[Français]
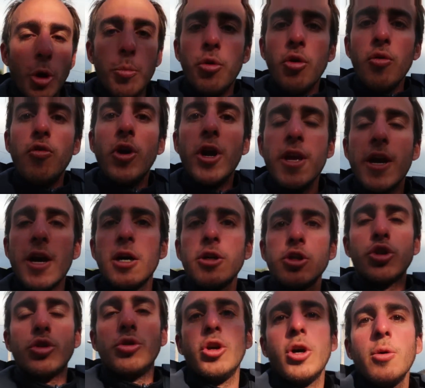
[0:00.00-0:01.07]
bon
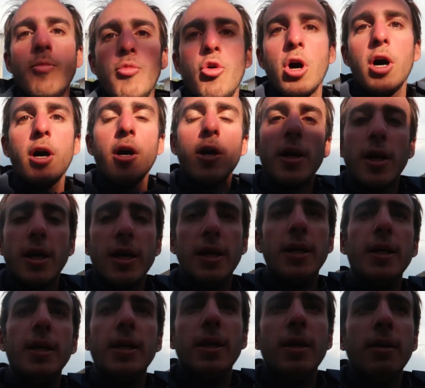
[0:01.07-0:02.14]
voyage d'un mois
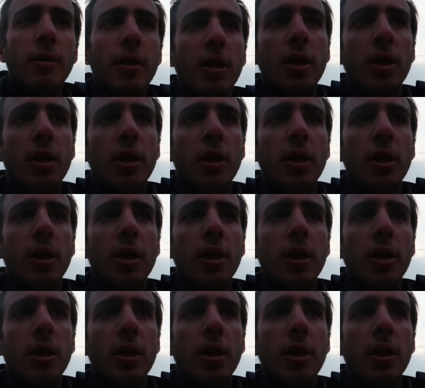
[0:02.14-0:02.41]
et,